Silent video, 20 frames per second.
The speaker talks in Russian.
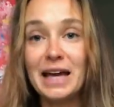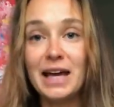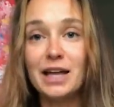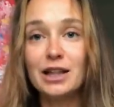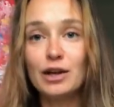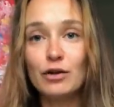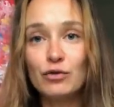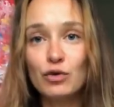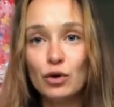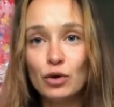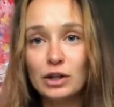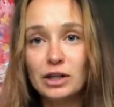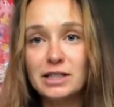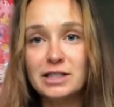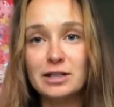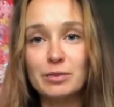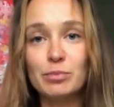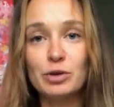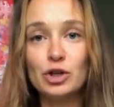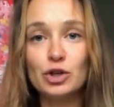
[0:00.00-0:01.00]
Это
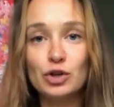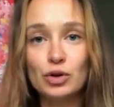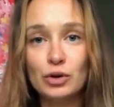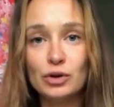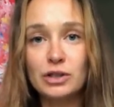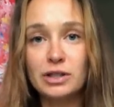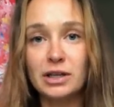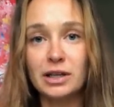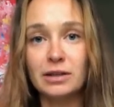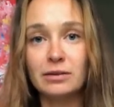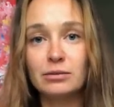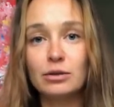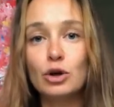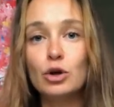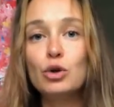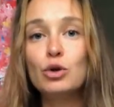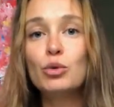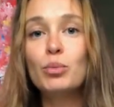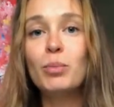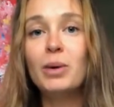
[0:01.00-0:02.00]
волосы, прическа,
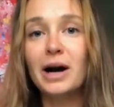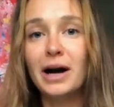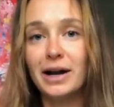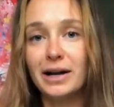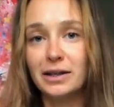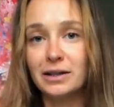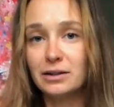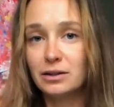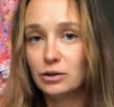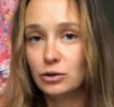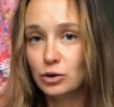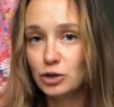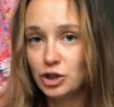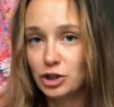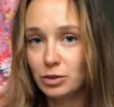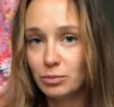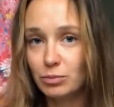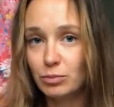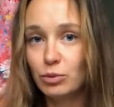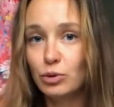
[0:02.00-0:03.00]
любая, но
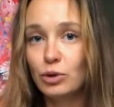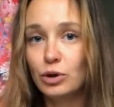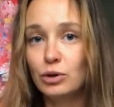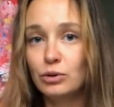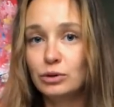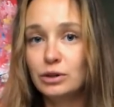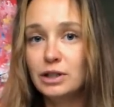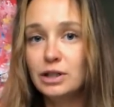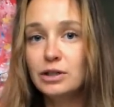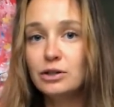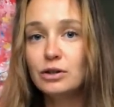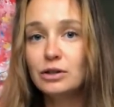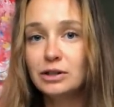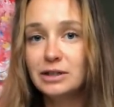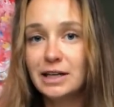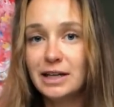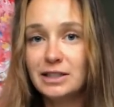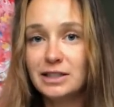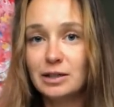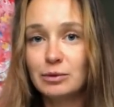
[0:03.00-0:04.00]
чем более
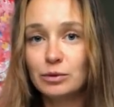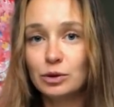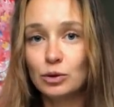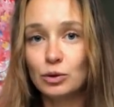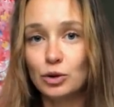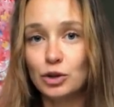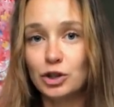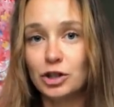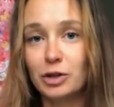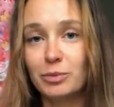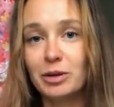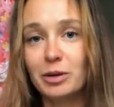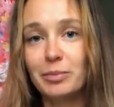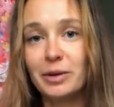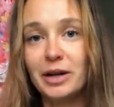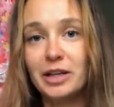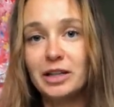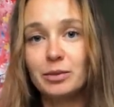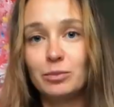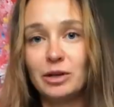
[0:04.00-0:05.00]
удлиненная, тем лучше. Именно
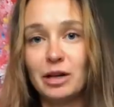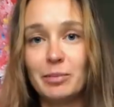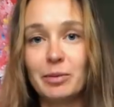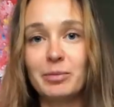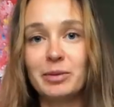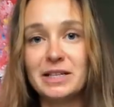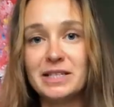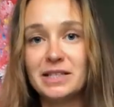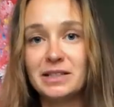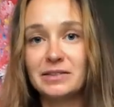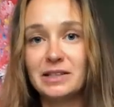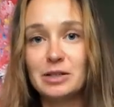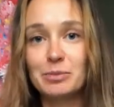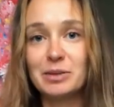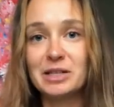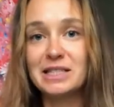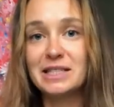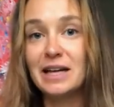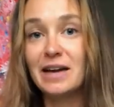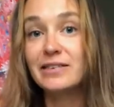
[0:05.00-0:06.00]
поэтому я попросила вас
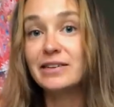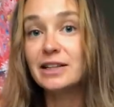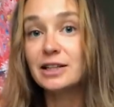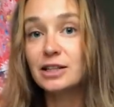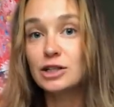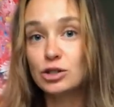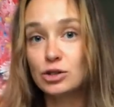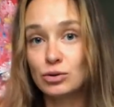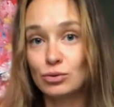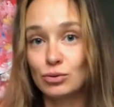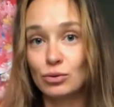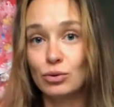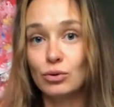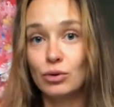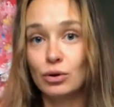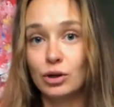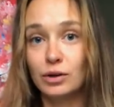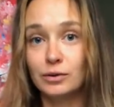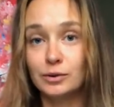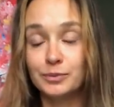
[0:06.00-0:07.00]
представить лысую
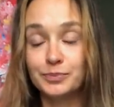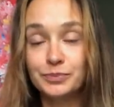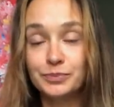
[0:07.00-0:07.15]
голову.